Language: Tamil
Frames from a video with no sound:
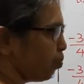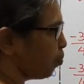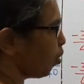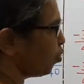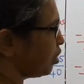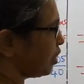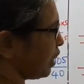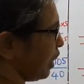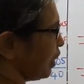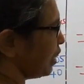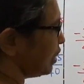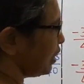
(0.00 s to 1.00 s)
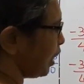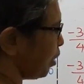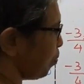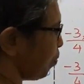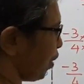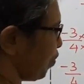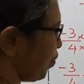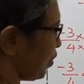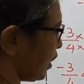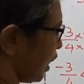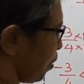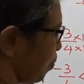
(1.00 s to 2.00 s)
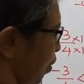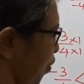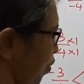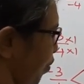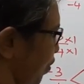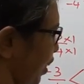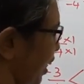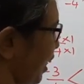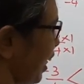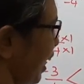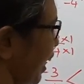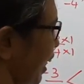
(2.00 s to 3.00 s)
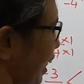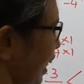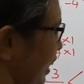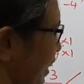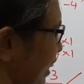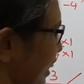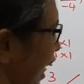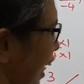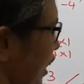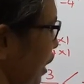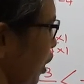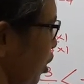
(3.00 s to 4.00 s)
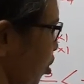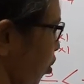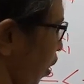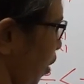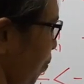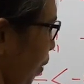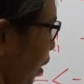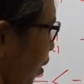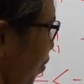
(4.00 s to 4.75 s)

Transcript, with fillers: மவுத் சைட் டென் பை டென் பை ஃபிஃப்டீன் லெஸ் தேன் டுவெல் பை